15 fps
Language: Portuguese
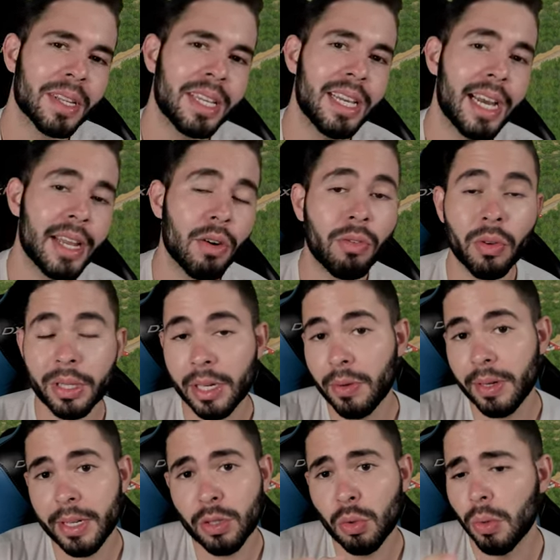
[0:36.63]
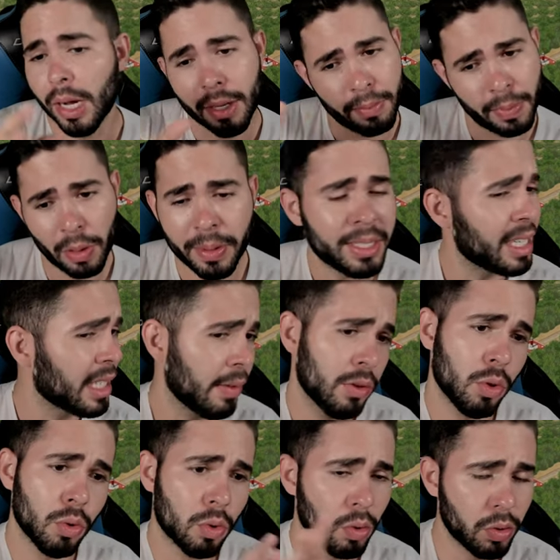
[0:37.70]
E aí eu voltei no início do ano, pelo menos já
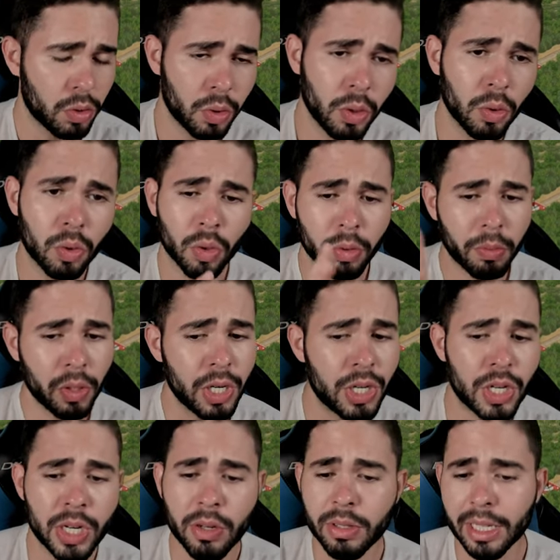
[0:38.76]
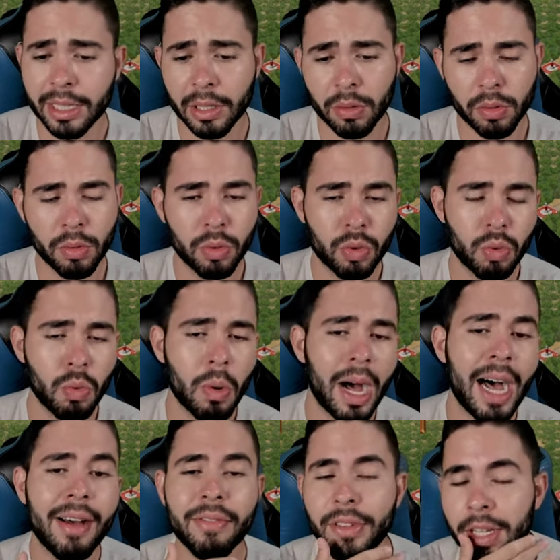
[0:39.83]
tava tudo construído, tudo bonitinho, já tá tudo
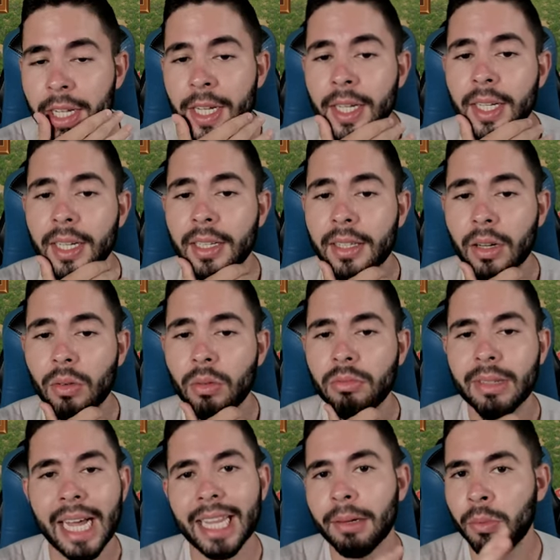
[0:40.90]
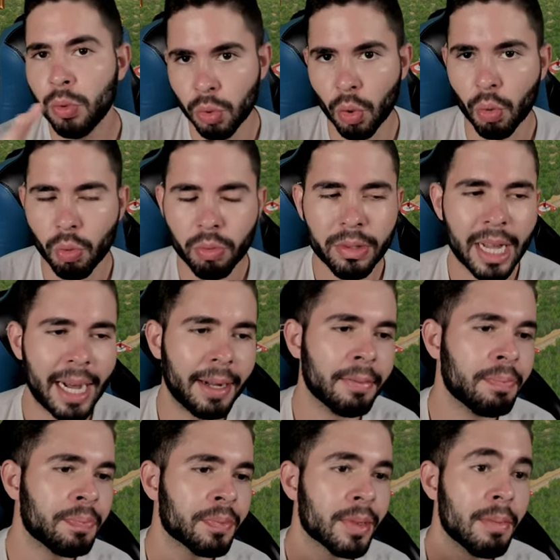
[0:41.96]
suave, então nada mudou, tá?